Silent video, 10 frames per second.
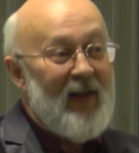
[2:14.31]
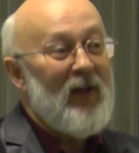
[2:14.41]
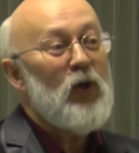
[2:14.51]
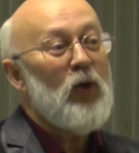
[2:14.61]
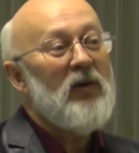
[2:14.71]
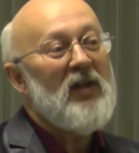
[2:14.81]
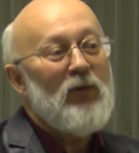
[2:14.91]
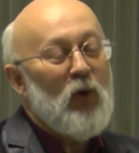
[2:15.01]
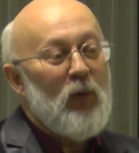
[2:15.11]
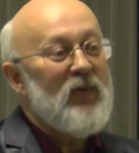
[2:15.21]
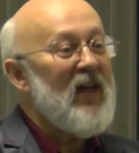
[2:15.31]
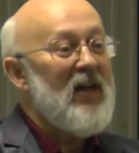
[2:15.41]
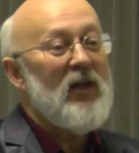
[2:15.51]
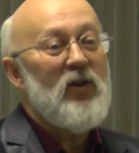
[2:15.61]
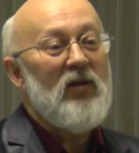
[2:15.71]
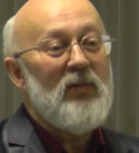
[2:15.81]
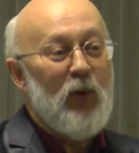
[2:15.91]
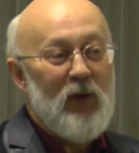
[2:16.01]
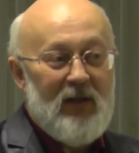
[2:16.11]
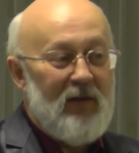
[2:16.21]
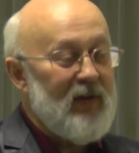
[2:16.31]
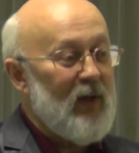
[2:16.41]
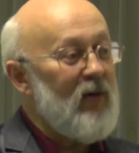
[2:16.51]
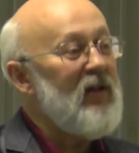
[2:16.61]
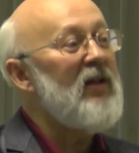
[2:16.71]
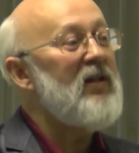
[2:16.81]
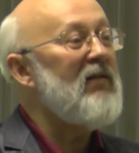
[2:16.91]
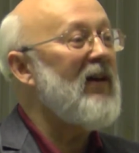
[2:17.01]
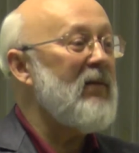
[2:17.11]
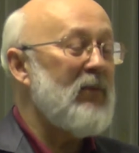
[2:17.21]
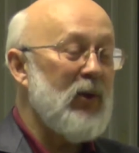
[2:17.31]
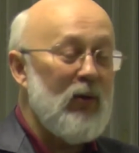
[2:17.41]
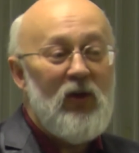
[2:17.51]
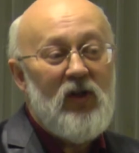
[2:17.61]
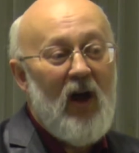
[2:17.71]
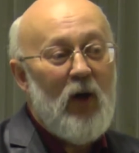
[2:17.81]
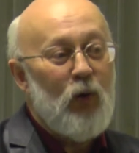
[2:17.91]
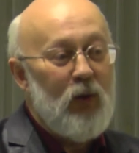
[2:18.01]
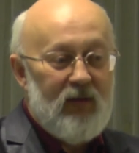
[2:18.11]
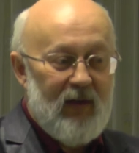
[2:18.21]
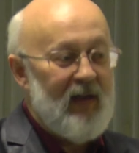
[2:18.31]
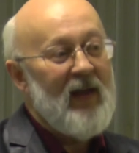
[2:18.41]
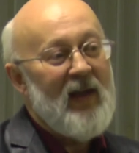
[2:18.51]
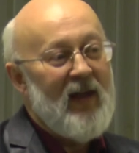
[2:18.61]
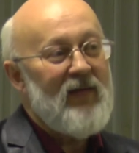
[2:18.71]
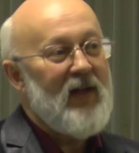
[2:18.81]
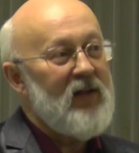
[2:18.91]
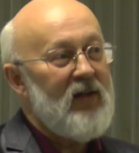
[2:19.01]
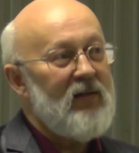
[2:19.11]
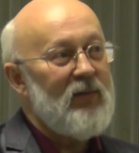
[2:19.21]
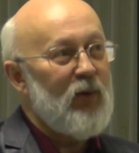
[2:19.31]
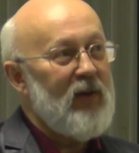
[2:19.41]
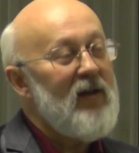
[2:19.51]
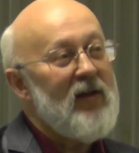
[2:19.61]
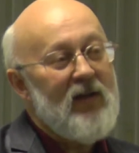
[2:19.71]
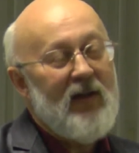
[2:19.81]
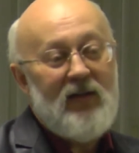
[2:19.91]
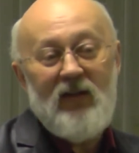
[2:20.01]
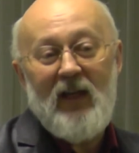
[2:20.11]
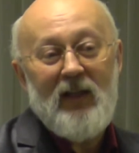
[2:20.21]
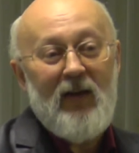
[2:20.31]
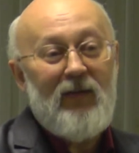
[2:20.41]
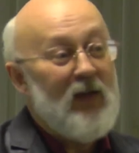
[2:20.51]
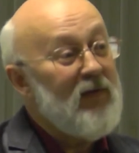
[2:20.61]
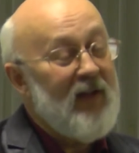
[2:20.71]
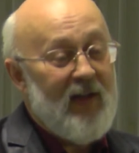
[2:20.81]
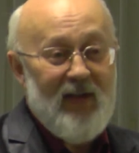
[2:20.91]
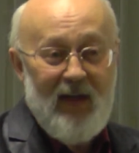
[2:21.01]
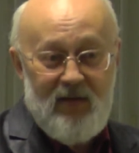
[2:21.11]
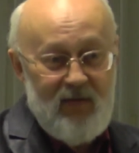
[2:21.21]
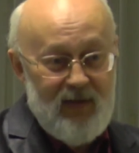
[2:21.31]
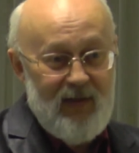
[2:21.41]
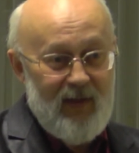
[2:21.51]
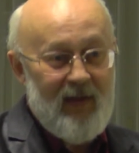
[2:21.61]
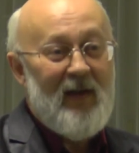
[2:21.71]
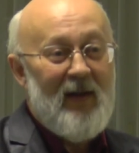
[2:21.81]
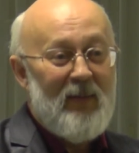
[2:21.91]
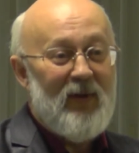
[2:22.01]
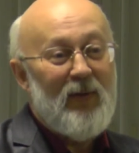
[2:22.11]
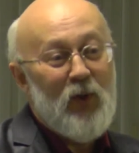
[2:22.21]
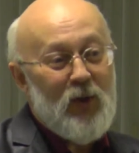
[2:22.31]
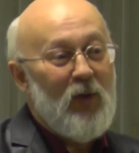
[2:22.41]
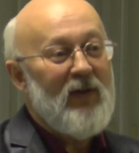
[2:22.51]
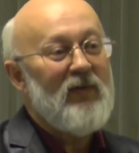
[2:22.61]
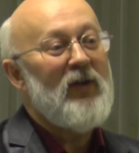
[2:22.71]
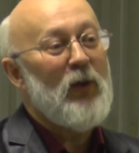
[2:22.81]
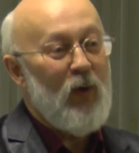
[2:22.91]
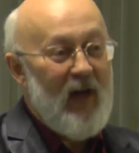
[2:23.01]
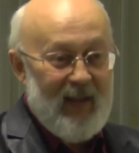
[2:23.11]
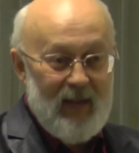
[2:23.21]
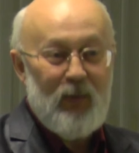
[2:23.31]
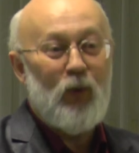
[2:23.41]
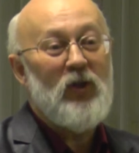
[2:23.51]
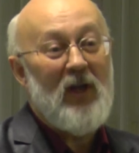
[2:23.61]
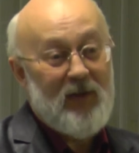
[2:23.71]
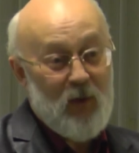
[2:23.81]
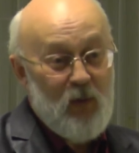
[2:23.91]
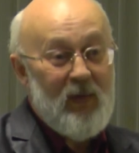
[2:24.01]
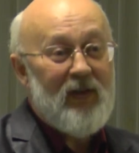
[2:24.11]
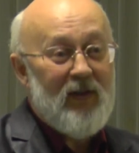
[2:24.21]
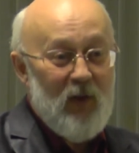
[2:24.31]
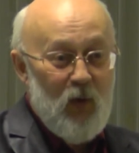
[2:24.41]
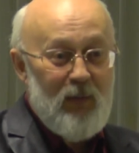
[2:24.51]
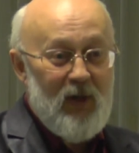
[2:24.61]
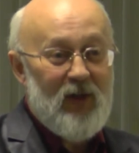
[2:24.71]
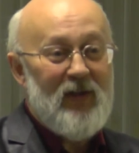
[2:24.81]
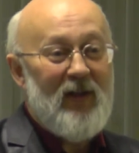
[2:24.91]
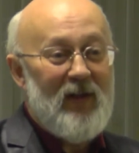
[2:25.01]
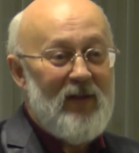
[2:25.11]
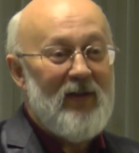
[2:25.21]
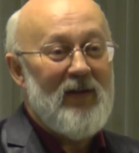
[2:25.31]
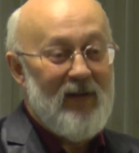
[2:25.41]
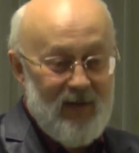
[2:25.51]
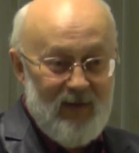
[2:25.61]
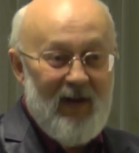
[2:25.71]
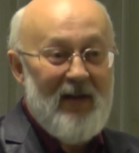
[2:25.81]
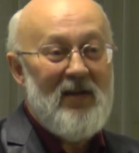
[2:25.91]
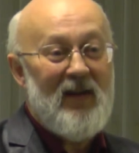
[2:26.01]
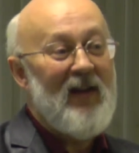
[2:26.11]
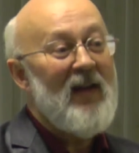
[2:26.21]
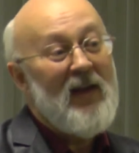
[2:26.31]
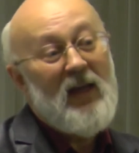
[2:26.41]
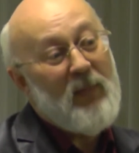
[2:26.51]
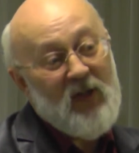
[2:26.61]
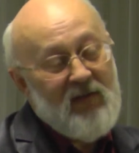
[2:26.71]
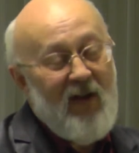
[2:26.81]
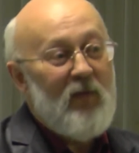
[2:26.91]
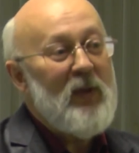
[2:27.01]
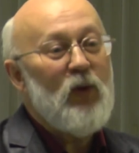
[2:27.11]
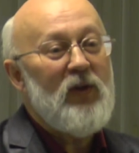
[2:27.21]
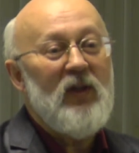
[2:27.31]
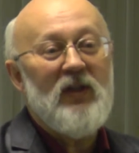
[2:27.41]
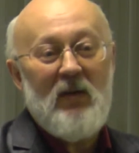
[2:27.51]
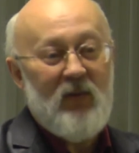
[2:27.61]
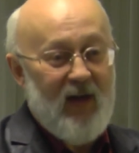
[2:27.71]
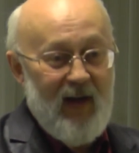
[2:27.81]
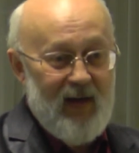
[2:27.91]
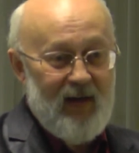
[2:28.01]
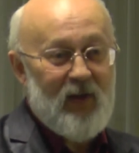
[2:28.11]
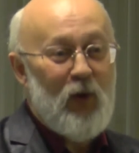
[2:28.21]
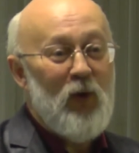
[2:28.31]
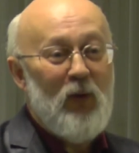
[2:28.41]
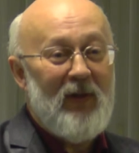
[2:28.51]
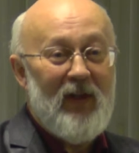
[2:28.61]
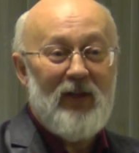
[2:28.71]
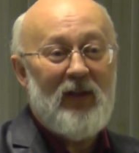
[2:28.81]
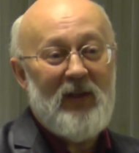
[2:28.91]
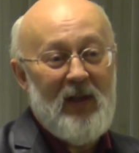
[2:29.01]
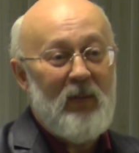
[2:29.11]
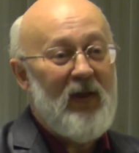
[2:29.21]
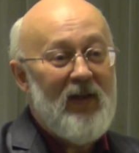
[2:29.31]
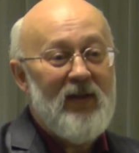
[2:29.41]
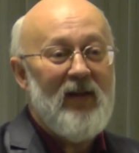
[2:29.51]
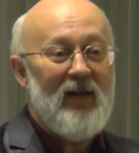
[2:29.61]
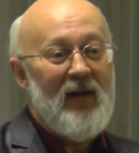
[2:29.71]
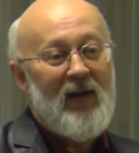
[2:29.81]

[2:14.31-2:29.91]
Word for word: Еще одного купца Екатеринбургского второй гильдии Ивана Петровича Акулова в Екатеринбурге несколько десятков лет в глаза не видели, потому что он регулярно получал документы на купеческое э, звание и проживал в Минусинском крае, где у него были золотые прииски,